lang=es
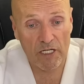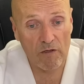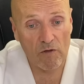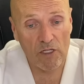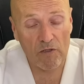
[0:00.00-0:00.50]

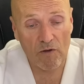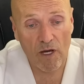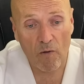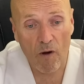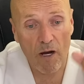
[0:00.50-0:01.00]
en un litro de
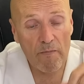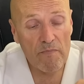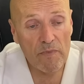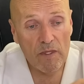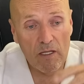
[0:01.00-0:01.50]
agua,
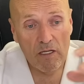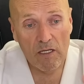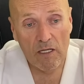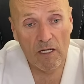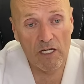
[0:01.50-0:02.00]

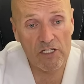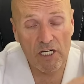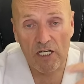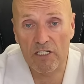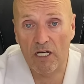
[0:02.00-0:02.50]
le
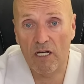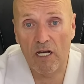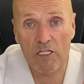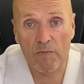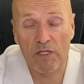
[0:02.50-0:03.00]
echáis
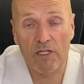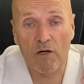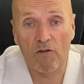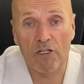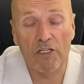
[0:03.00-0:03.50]
las 20
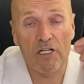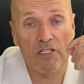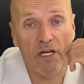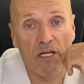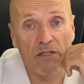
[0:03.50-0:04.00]
gotitas
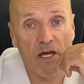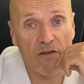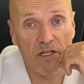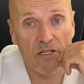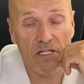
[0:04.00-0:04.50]
de, de
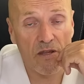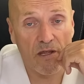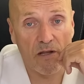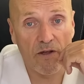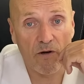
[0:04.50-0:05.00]
aceite
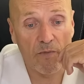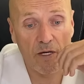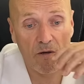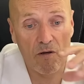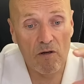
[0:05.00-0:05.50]
esencial de
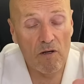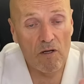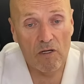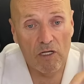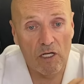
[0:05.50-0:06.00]
romero
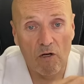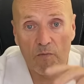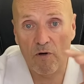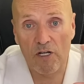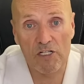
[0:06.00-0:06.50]
y lo
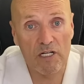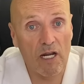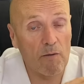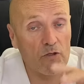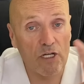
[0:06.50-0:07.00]
ponéis en
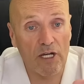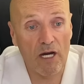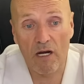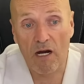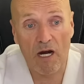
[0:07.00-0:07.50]
la
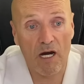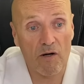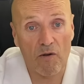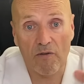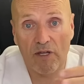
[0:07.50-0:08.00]
botella a
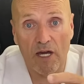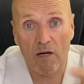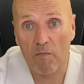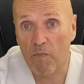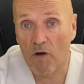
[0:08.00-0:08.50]

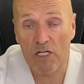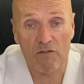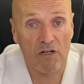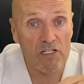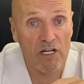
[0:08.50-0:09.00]
rociar por las
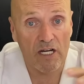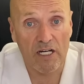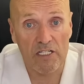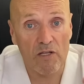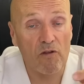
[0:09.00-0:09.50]
zonas de la
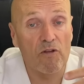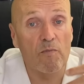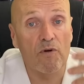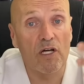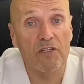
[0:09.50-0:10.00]
casa donde
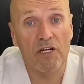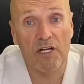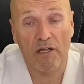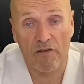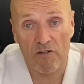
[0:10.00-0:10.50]
pueda
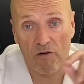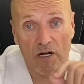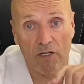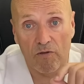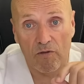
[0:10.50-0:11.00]
tener acceso el
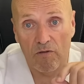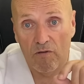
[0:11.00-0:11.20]
gato,